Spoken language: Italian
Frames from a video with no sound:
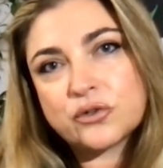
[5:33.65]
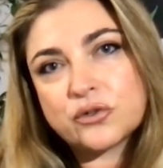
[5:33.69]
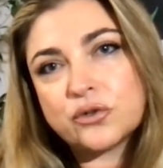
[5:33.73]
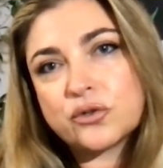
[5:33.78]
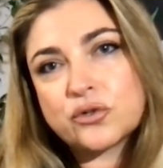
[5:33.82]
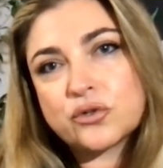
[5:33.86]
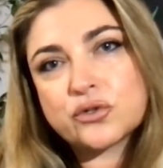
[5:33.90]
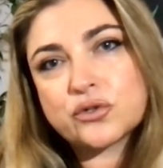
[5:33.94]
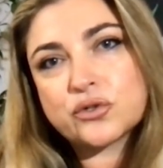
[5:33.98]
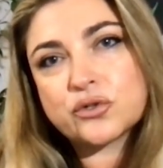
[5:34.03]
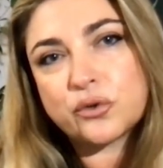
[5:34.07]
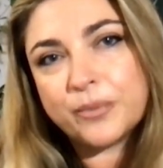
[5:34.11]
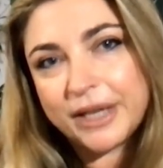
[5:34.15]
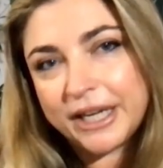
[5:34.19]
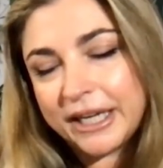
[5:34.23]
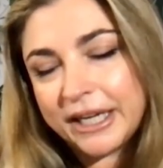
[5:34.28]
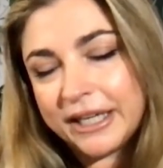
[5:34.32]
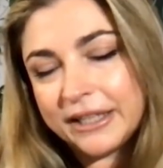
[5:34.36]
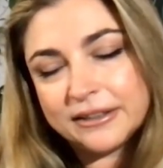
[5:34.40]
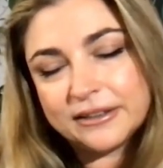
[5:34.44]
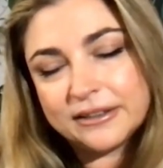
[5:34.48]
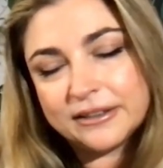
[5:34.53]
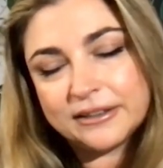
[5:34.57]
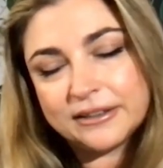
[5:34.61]
sono
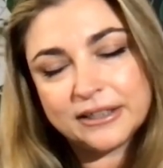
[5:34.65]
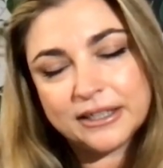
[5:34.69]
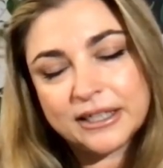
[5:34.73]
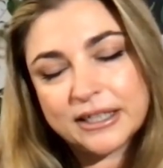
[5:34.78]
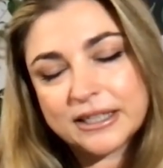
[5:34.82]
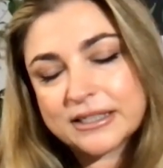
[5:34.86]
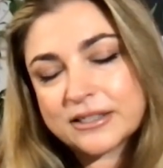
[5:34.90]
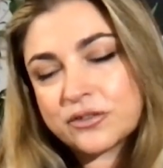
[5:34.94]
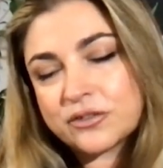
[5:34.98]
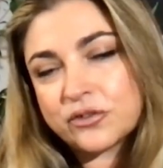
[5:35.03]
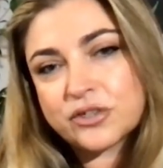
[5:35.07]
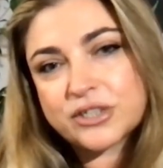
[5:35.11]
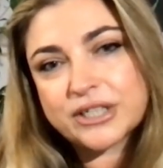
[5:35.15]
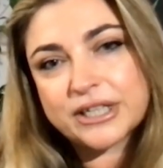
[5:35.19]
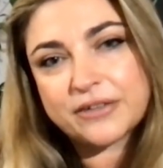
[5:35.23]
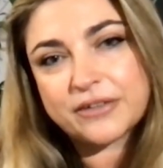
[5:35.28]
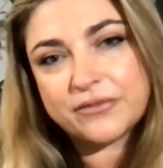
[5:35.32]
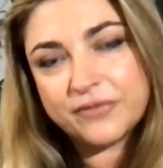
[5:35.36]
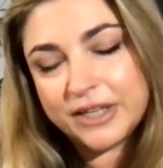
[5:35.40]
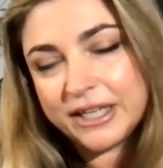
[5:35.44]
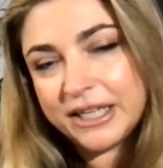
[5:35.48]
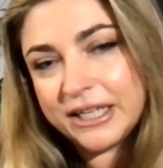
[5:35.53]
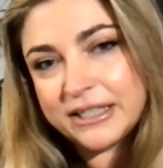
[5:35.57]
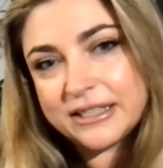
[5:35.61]
strumenti, che sono
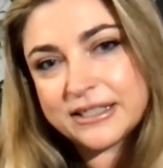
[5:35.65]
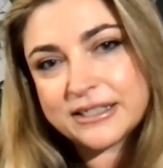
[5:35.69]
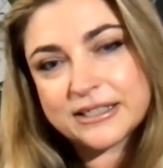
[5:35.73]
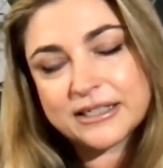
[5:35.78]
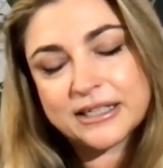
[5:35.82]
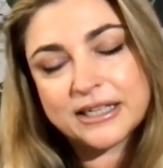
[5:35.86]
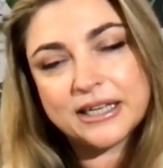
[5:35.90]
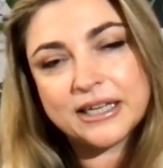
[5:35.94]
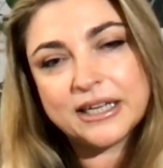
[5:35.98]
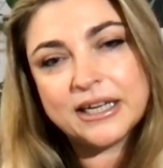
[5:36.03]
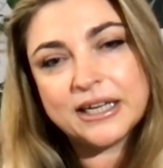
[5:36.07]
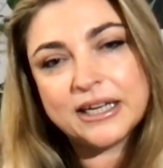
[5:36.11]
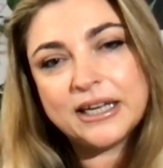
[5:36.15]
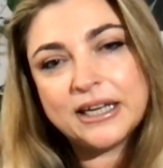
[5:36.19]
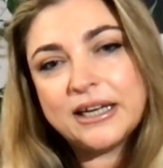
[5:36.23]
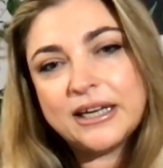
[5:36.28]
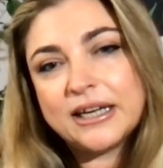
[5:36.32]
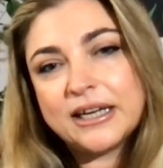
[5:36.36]
servizi,